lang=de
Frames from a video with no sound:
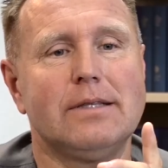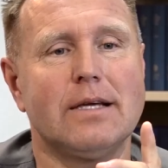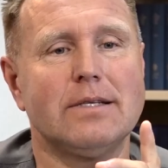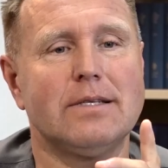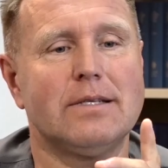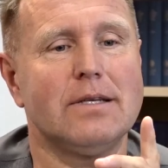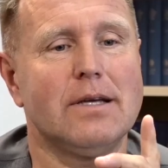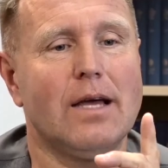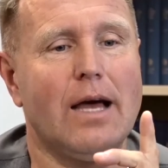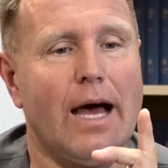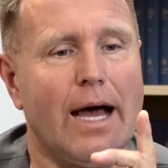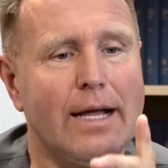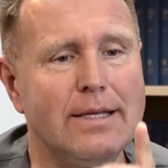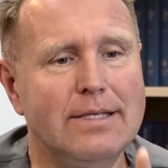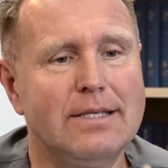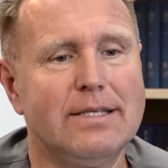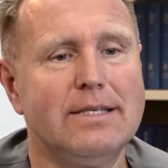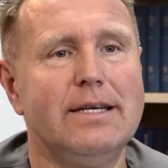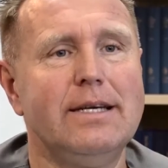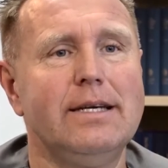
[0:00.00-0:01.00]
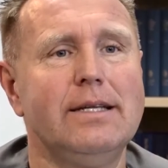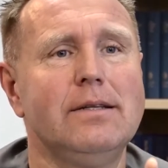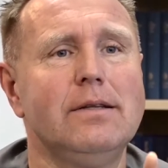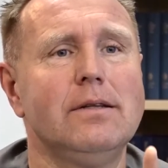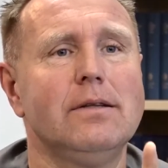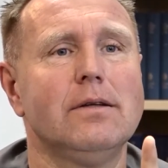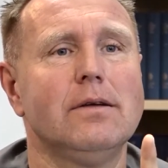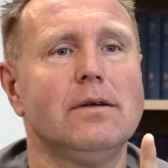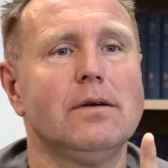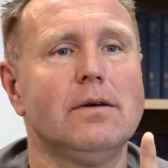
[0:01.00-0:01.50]
das
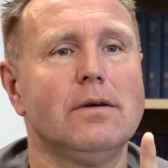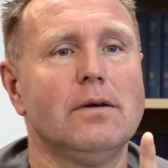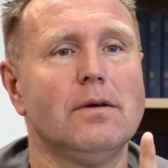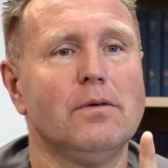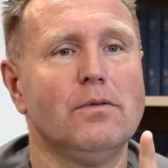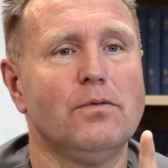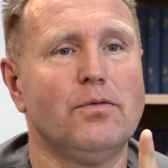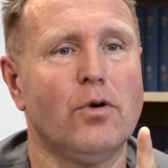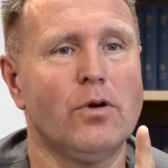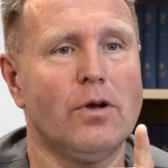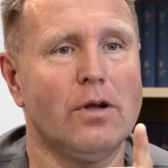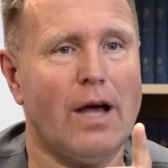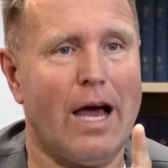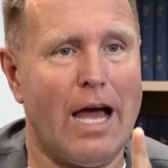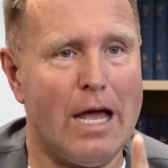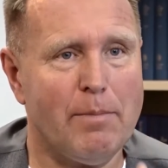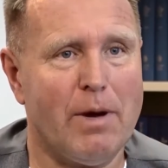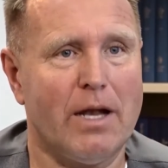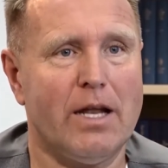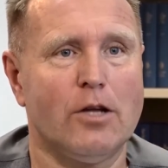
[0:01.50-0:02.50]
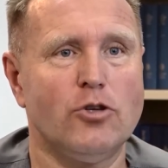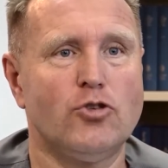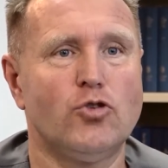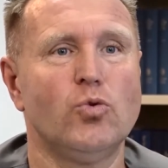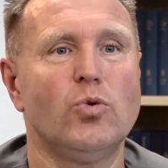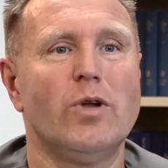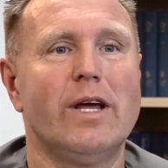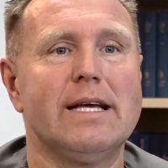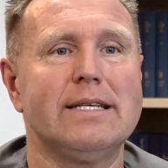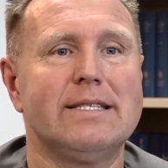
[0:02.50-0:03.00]
Anziehen von einmal
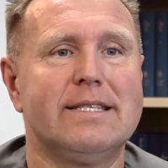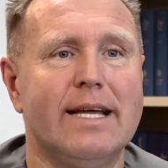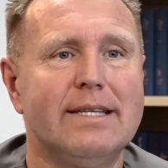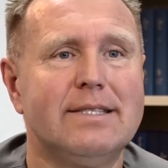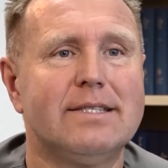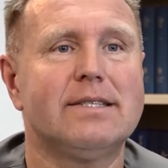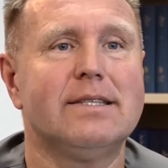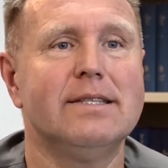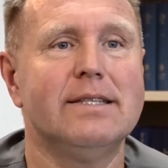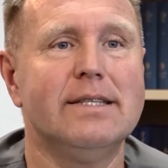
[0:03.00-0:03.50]
Handschuhen ersetzt